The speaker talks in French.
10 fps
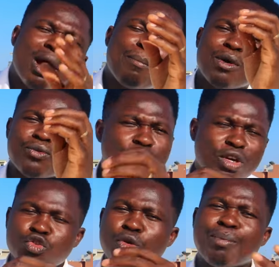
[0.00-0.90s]
n'a pas voulu
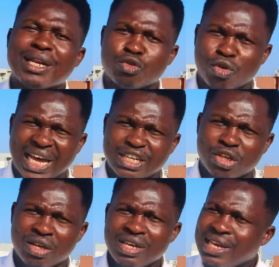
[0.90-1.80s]
que tu perdes ton
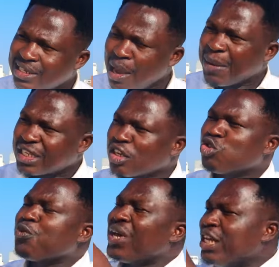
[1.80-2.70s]
argent. C'est parce que
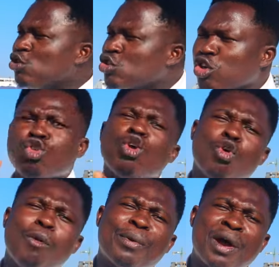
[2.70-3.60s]
tu fais des choses que tu ne
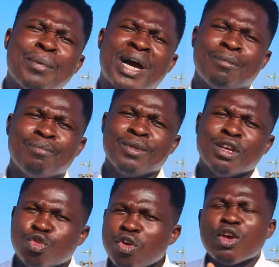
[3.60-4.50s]
comprends pas.
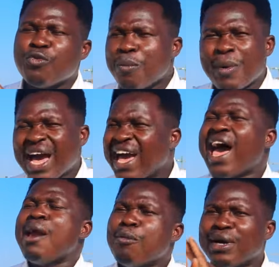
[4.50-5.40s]
Donc il ne faut pas,
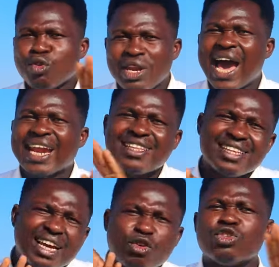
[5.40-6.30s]
à un moment donné,
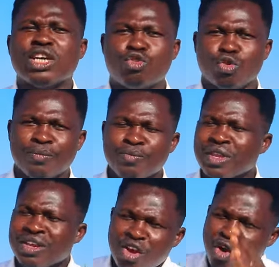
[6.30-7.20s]
arrêter d'accuser Dieu.
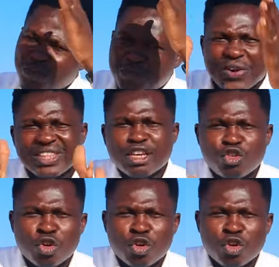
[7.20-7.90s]
Vous faites des